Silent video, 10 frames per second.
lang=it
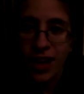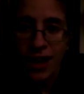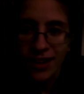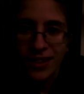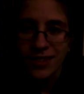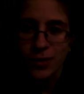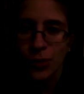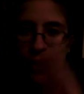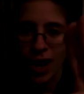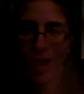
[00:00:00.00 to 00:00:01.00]
cioè,
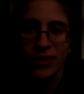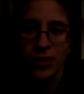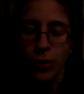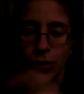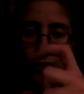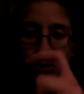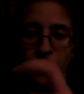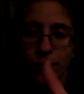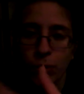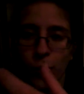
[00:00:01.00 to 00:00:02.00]
due cose sono
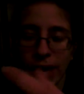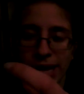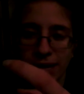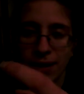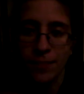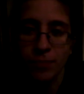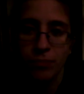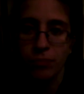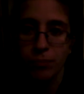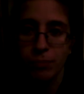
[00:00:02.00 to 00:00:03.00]
tipo due, mh,
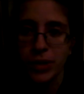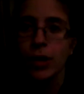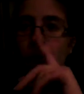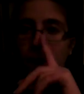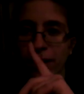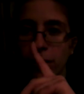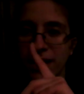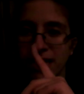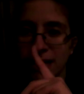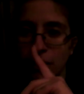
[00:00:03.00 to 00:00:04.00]
mm, mi trovo bene con
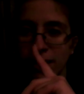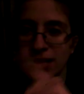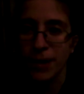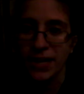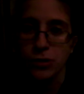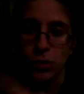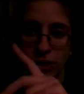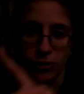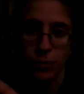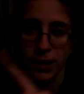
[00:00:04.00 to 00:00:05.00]
la, con la Spar
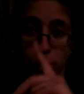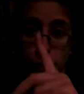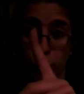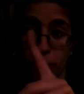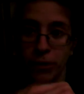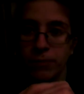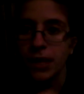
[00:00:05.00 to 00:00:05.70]
soltanto per le zuppe,